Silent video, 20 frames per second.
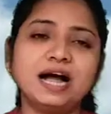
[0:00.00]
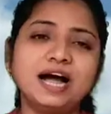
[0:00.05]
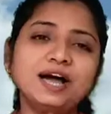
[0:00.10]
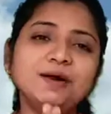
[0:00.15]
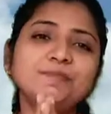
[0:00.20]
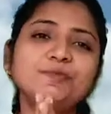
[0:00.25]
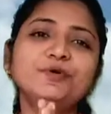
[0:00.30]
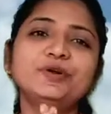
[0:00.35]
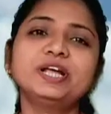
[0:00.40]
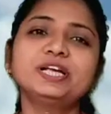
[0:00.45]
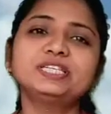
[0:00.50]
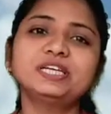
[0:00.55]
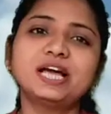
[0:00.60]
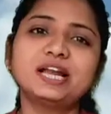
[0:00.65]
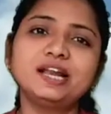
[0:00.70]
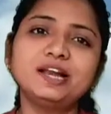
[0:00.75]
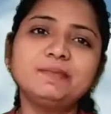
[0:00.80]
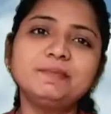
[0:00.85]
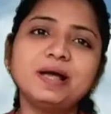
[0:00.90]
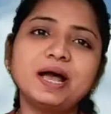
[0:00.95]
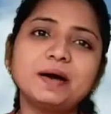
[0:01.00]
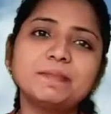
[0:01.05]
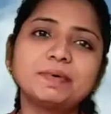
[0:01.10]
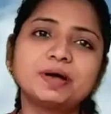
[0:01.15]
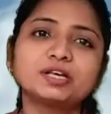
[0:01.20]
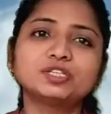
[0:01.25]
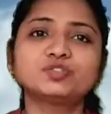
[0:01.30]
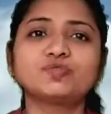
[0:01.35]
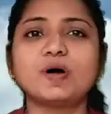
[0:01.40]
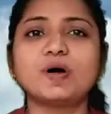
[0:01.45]
आर मौर्य चैनल में
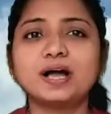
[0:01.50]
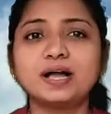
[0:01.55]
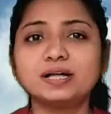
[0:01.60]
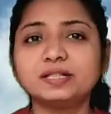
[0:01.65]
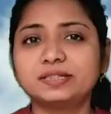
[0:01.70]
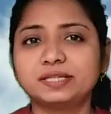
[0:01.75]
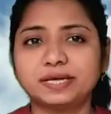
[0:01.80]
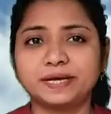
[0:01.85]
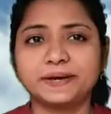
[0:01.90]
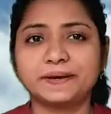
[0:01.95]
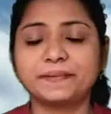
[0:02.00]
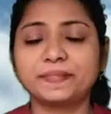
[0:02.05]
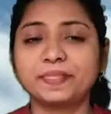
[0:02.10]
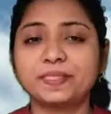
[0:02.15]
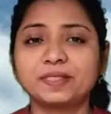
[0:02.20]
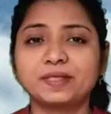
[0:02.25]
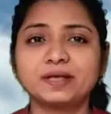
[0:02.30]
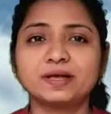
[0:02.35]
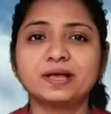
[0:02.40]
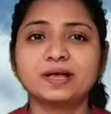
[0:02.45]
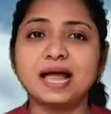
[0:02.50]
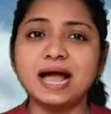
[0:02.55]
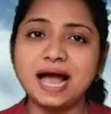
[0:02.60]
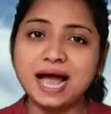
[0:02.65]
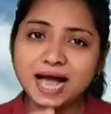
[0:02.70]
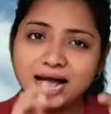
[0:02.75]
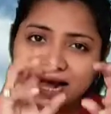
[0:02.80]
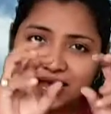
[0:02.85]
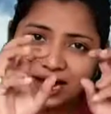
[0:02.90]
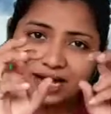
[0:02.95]
आपका स्वागत है
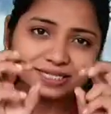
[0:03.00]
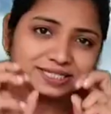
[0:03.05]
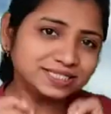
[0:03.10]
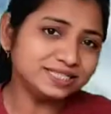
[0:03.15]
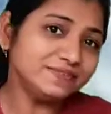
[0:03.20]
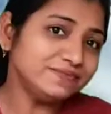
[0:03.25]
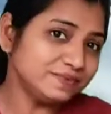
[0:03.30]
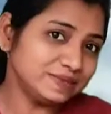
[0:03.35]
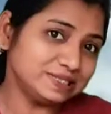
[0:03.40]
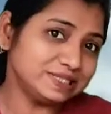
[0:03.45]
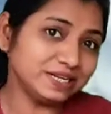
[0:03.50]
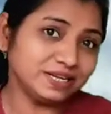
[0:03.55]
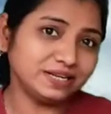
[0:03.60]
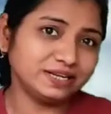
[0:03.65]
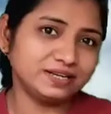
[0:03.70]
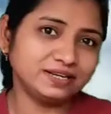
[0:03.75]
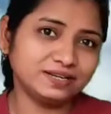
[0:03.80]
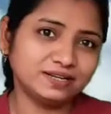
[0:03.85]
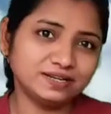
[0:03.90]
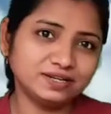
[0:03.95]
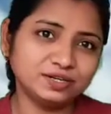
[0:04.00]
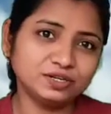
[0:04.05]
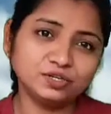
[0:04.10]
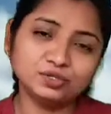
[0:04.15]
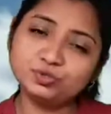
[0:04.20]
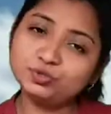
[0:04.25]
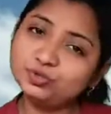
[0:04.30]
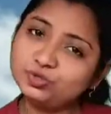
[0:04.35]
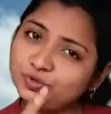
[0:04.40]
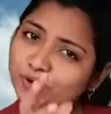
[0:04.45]
आकाशीय बिजली
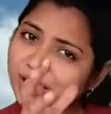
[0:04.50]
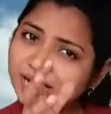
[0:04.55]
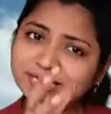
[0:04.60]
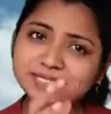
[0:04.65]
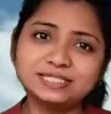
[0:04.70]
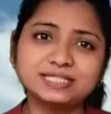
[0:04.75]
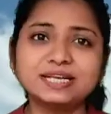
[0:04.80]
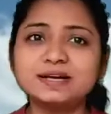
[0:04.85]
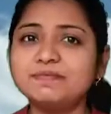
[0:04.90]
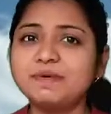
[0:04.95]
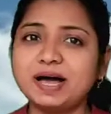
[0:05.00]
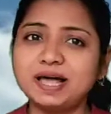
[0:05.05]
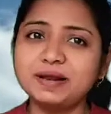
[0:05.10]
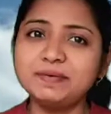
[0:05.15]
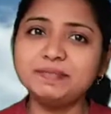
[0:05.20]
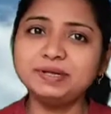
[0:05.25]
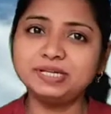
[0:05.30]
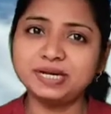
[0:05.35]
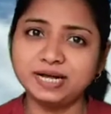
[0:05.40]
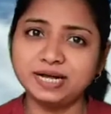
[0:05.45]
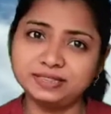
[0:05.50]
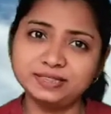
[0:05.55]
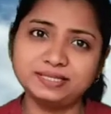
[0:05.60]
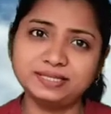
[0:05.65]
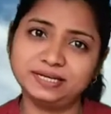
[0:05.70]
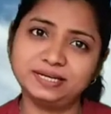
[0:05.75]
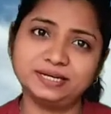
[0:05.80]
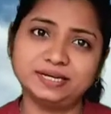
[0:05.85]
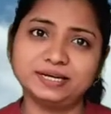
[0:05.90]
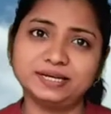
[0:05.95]
दोस्तों आज इसके बारे में
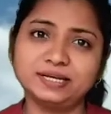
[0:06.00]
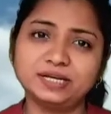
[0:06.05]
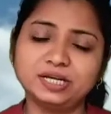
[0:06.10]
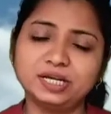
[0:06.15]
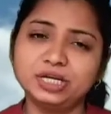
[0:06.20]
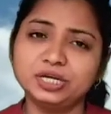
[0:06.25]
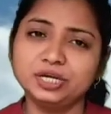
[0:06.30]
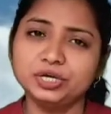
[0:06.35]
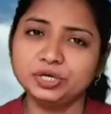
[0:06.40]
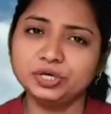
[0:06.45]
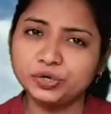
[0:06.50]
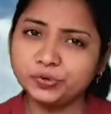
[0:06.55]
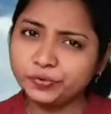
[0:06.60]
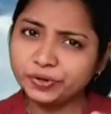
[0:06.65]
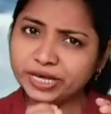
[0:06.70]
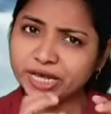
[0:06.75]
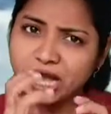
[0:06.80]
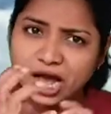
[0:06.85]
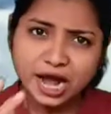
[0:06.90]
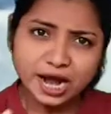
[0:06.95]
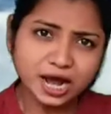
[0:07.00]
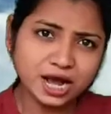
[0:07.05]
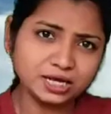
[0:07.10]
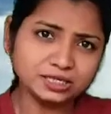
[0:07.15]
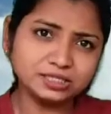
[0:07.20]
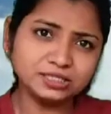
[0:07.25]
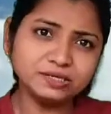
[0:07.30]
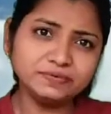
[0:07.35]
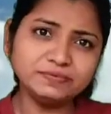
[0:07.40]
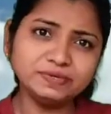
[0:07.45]
जानते हैं क्योंकि यह
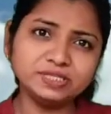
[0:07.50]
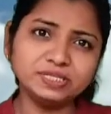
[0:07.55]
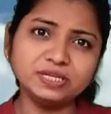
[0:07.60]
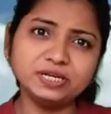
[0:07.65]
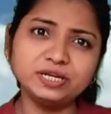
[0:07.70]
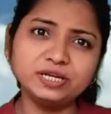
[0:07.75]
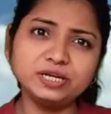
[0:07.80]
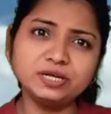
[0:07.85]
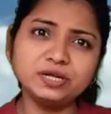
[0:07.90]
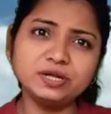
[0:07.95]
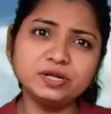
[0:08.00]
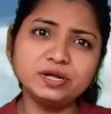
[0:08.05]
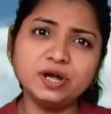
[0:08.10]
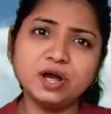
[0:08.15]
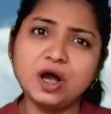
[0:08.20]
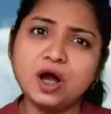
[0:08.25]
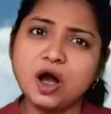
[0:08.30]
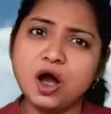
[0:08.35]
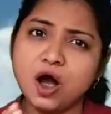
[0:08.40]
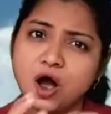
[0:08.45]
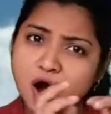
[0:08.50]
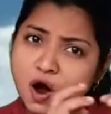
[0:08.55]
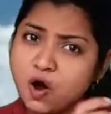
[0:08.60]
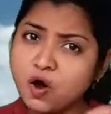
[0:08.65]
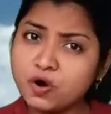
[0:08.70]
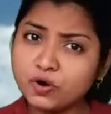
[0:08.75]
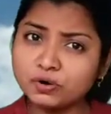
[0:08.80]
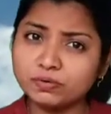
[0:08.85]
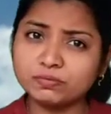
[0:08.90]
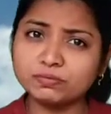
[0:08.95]
आकाशीय बिजली
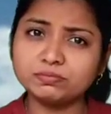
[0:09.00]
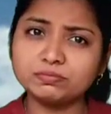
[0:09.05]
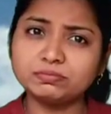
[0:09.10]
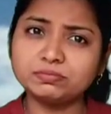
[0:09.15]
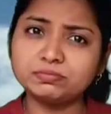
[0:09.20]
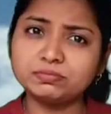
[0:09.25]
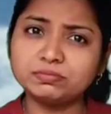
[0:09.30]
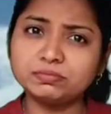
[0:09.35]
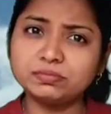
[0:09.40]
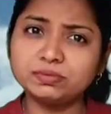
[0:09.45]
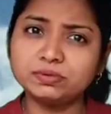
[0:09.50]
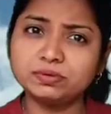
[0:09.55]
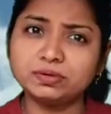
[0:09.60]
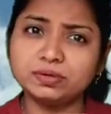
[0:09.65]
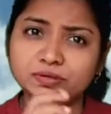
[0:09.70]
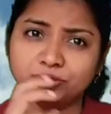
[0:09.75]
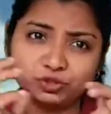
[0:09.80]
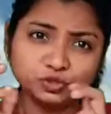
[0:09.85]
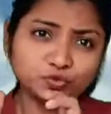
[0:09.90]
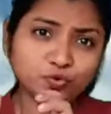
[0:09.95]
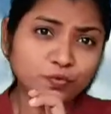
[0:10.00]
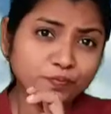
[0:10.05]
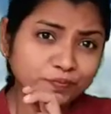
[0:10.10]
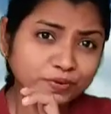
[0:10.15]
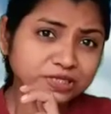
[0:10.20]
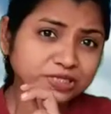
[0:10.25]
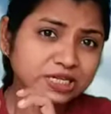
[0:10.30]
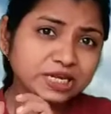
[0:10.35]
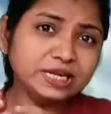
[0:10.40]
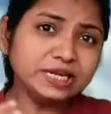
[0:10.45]
और जो
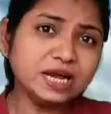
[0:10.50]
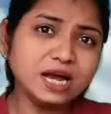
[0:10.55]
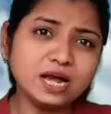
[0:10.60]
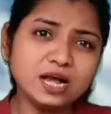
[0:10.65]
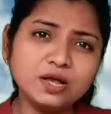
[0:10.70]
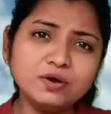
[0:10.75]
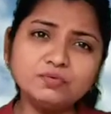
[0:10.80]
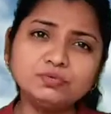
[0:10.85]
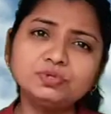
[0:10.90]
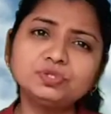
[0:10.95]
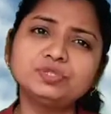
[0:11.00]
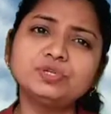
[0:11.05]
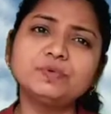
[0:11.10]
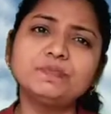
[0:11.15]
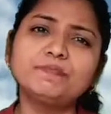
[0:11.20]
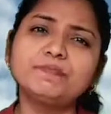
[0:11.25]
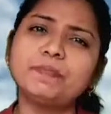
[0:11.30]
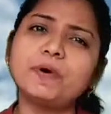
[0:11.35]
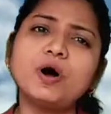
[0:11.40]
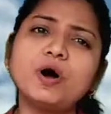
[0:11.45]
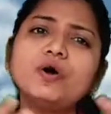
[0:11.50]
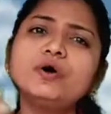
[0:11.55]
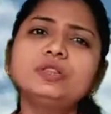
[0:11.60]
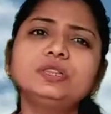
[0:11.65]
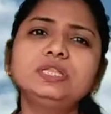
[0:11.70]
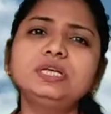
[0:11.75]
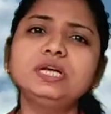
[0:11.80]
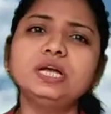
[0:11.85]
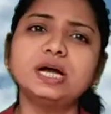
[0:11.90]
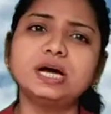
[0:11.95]
बिजलियां हैं उससे
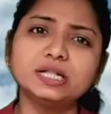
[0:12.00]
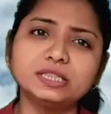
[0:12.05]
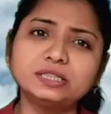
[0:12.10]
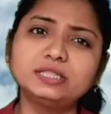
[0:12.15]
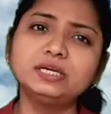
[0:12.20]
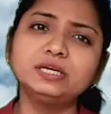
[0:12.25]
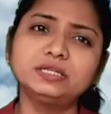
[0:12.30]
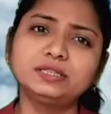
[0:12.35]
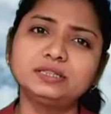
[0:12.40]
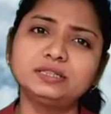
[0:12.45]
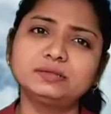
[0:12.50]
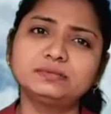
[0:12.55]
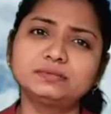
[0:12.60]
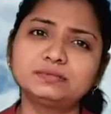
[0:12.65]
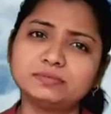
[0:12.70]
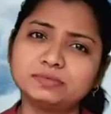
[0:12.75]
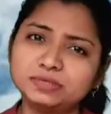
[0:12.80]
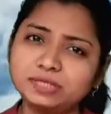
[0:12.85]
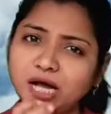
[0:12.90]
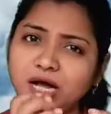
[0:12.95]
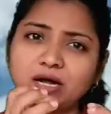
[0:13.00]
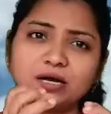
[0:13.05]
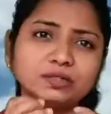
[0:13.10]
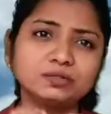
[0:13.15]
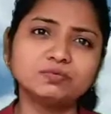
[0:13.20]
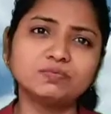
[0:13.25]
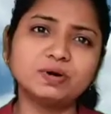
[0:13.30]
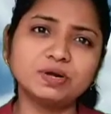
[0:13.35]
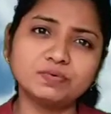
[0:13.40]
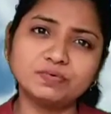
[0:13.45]
बहुत ही अधिक
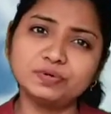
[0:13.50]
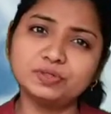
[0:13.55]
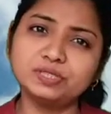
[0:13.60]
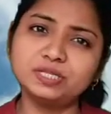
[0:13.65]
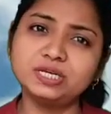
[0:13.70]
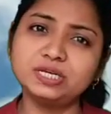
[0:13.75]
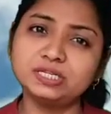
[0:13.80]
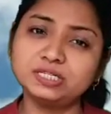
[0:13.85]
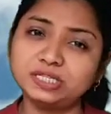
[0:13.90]
ताकतवर होती है